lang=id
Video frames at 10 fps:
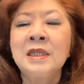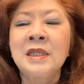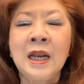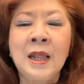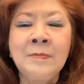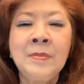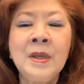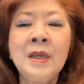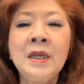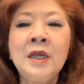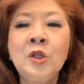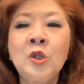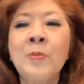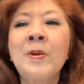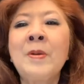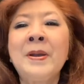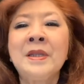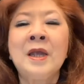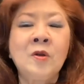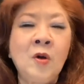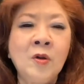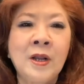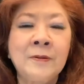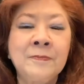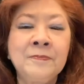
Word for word: dalam hidup kebanyakan orang?